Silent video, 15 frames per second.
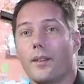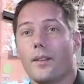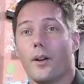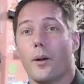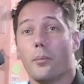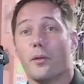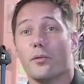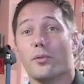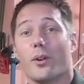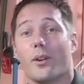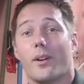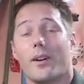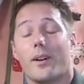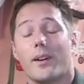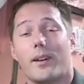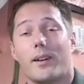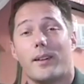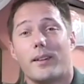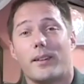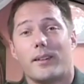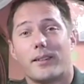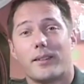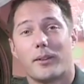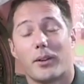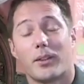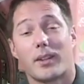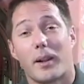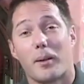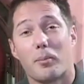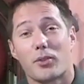Alors, bienvenue dans la,
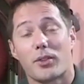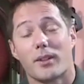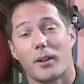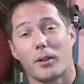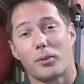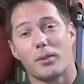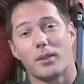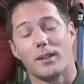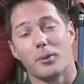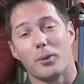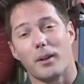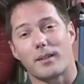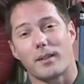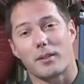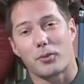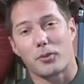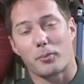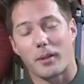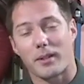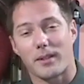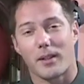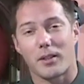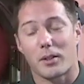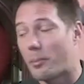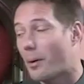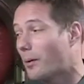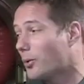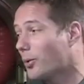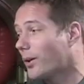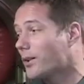salle à manger, dans la cuisine de la station spatiale. J'ai
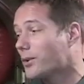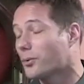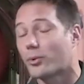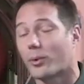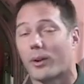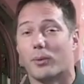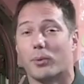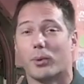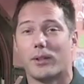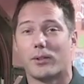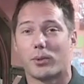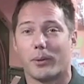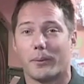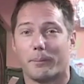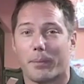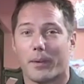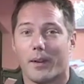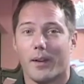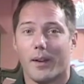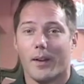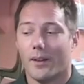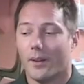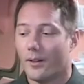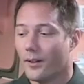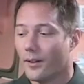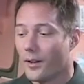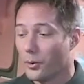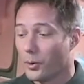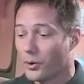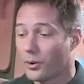pas mal de questions sur la nourriture. Euh,
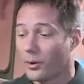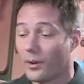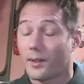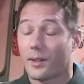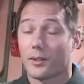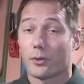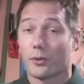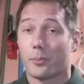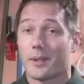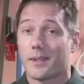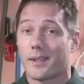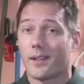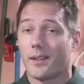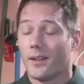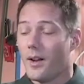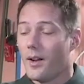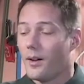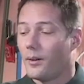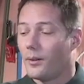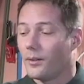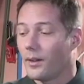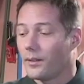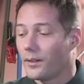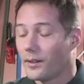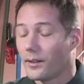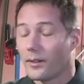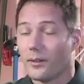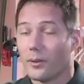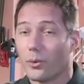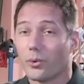la nourriture dans la station spatiale, on a
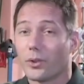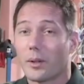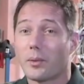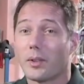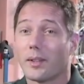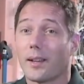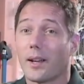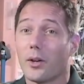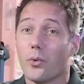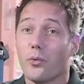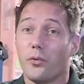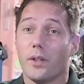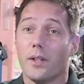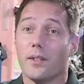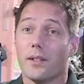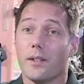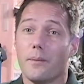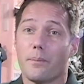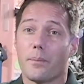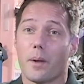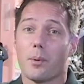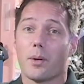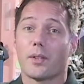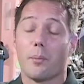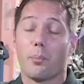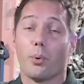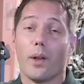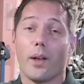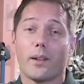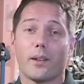le concept que c'est très lyophilisé. Eh ben, ça
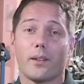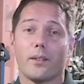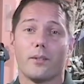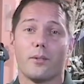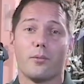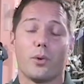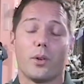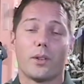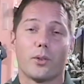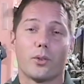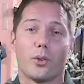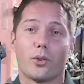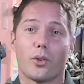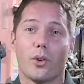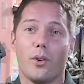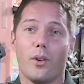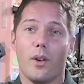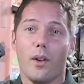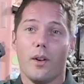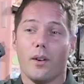peut l'être, une fois de temps en temps.